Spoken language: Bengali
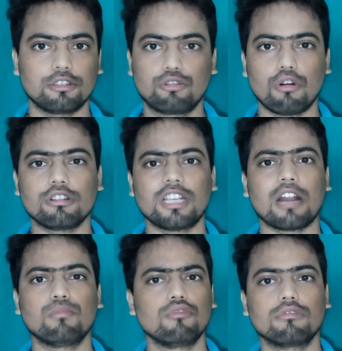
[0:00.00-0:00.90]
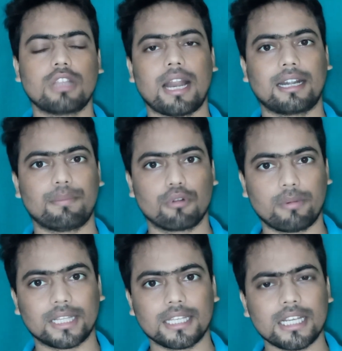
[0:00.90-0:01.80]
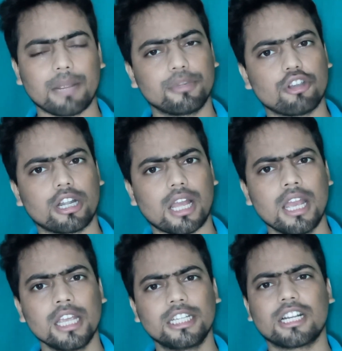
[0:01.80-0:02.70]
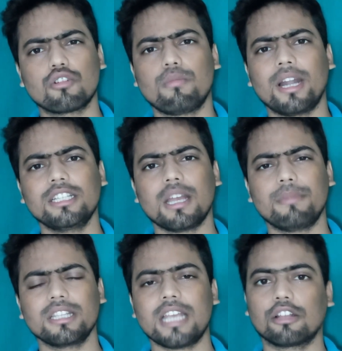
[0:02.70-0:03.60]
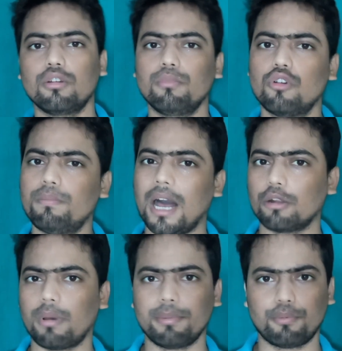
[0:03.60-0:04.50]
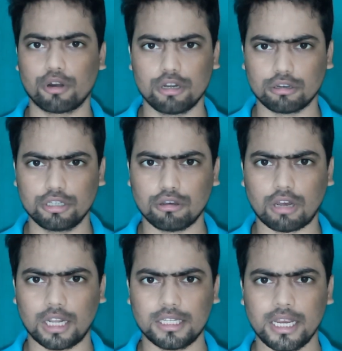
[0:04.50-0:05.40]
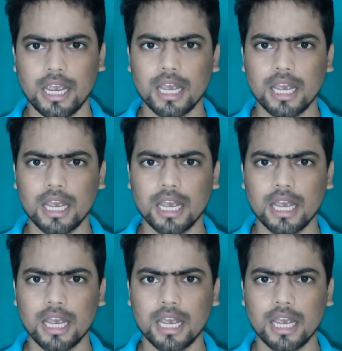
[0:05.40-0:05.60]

জোর যার মুলুক তার একটা প্রবাদ আছে না বিষয়টা সেটা রোমান সাম্রাজ্যে একদম খুব ভালোভাবে পরিলক্ষিত করা যায়